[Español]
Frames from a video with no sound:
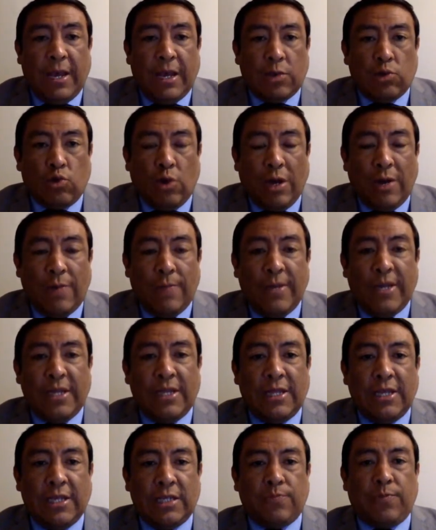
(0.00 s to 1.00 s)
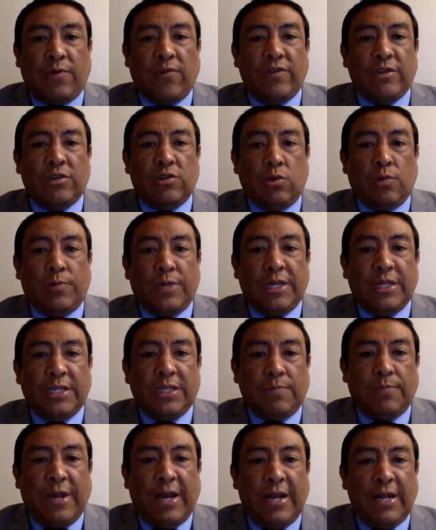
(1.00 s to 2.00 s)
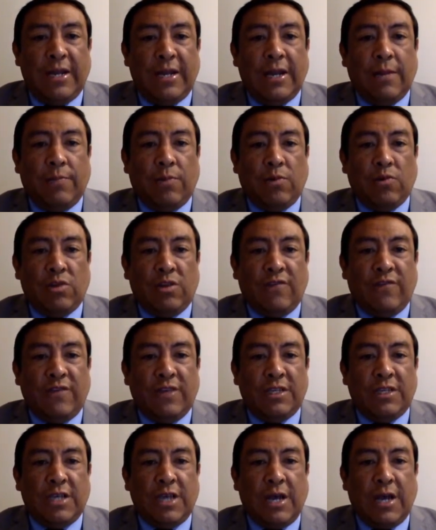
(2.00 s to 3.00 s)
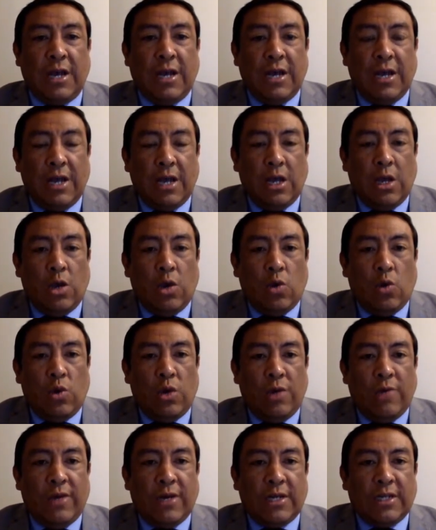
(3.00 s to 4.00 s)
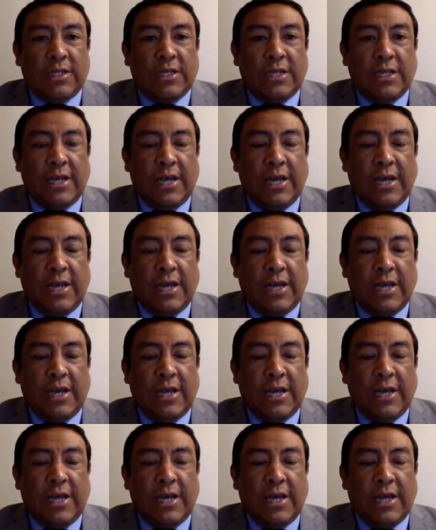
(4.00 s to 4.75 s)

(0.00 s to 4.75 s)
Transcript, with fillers: Actualmente es profesor principal de la Pontificia Universidad